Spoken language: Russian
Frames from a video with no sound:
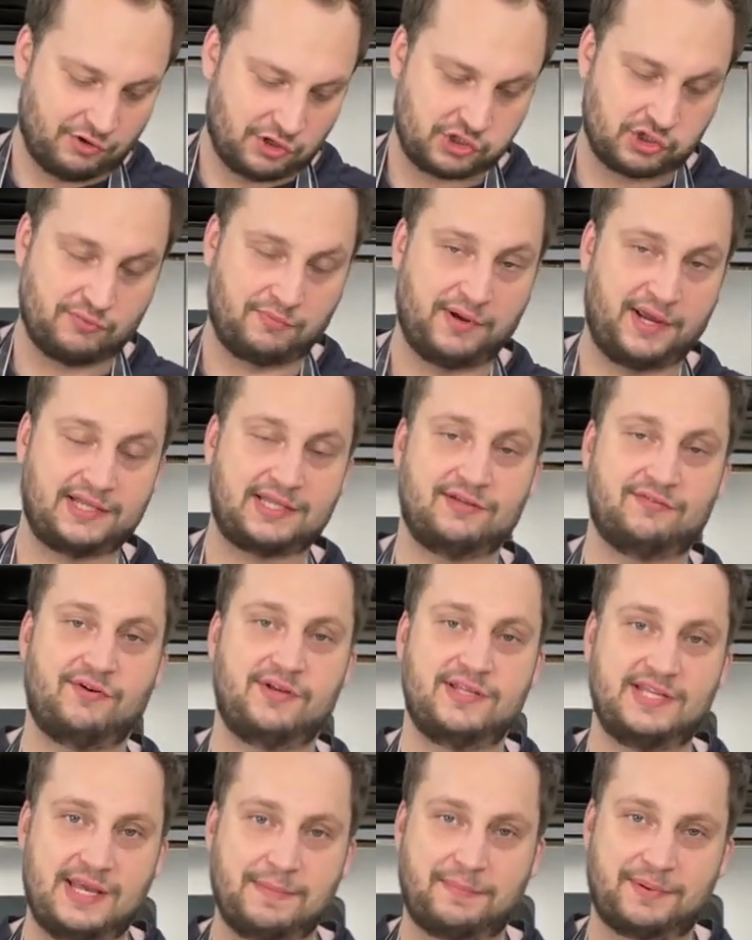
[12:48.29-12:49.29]
чтобы этого
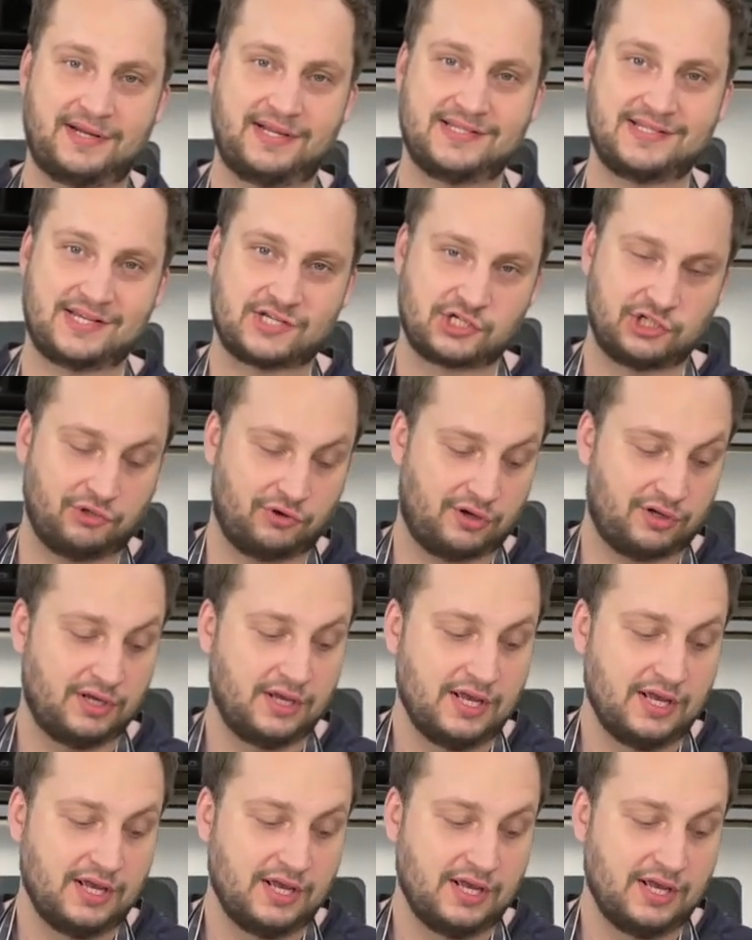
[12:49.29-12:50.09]
не произошло.